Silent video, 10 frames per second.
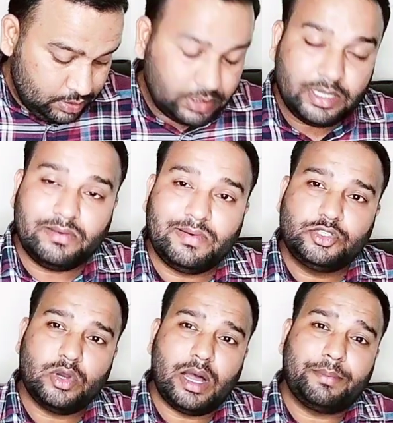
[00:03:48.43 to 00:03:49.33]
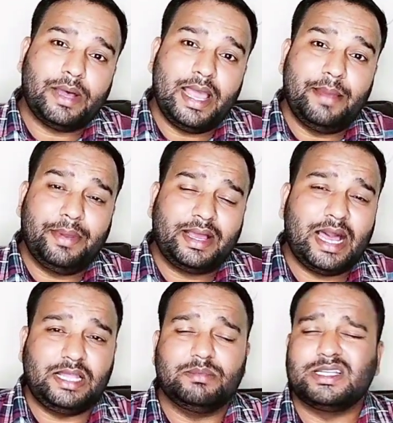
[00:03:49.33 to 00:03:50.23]
नवा जो आपका ऐप है
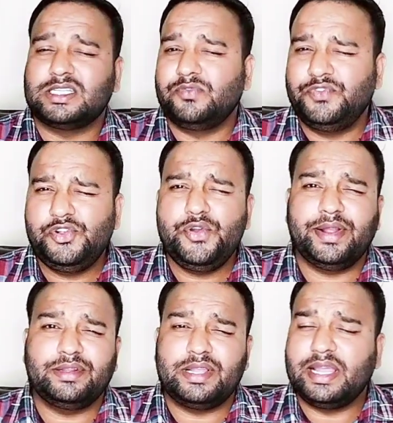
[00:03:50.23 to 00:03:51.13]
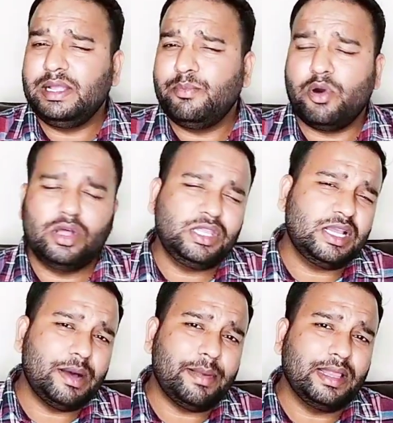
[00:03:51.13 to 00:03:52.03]
काइन मास्टर वीडियो एडिटिंग के लिए बहुत ही
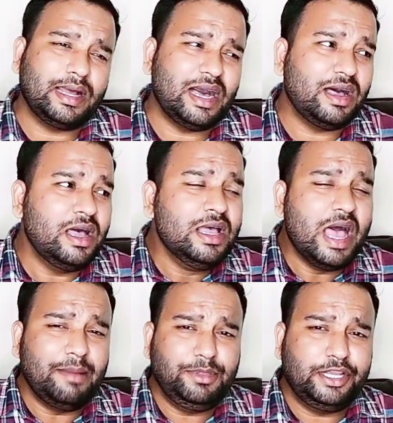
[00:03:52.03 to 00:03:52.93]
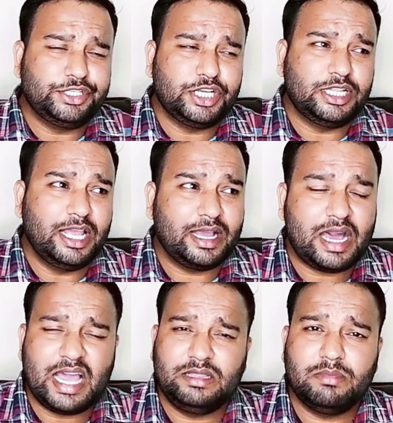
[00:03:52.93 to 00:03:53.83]
कमाल का एप्लीकेशन है
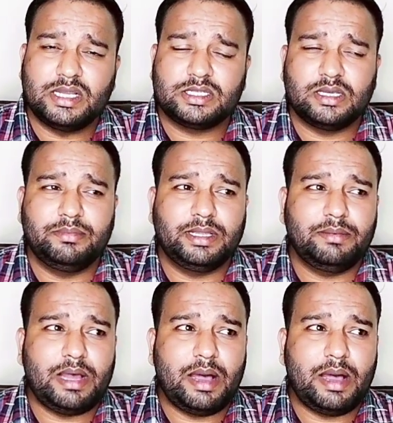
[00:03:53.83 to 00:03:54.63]
काइन मास्टर मतलब